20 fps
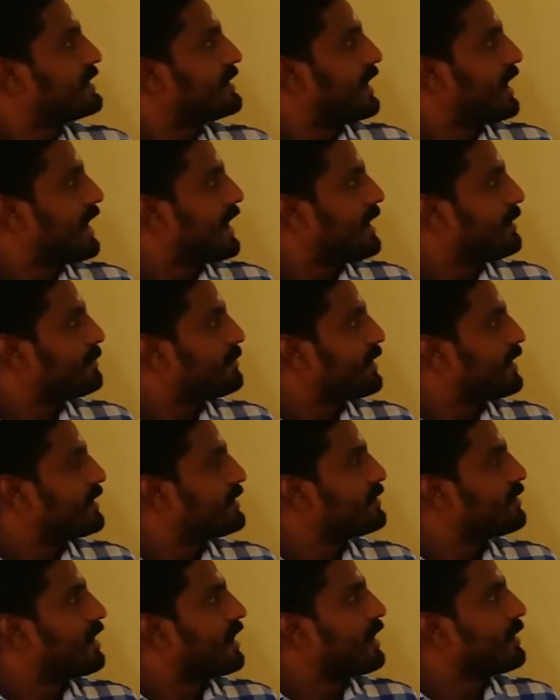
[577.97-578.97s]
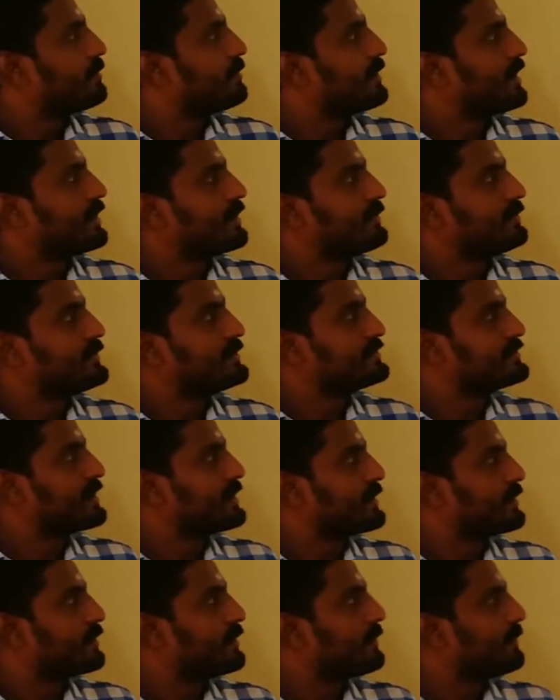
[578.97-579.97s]
ஹேப்ளாய்டும் ஹேப்ளாய்டும் ஃபியூஸ்
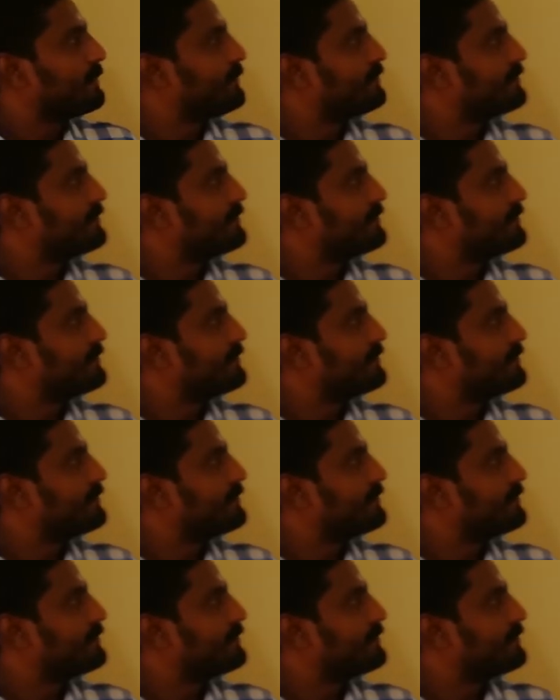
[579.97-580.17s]
ஆகிருக்கும்